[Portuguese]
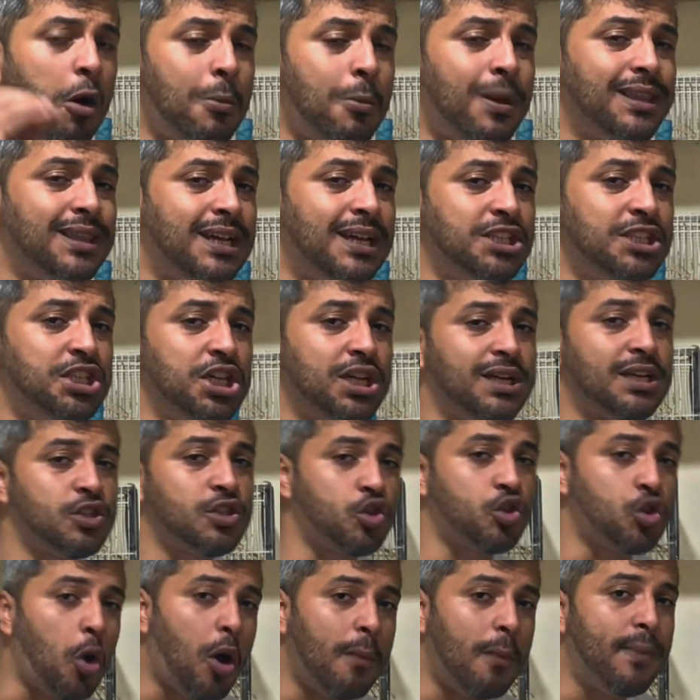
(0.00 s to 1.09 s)
uma das
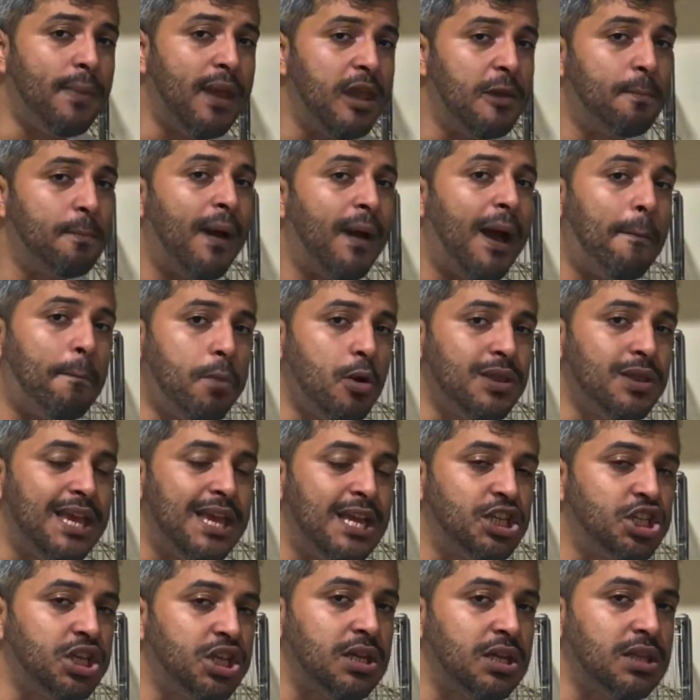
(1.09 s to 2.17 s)
dicas top aí para poder
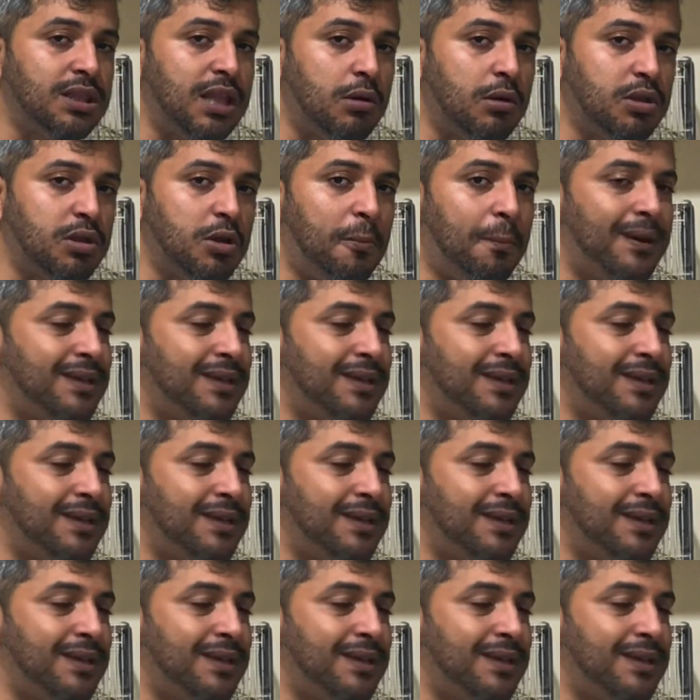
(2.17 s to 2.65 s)
esquentar o teu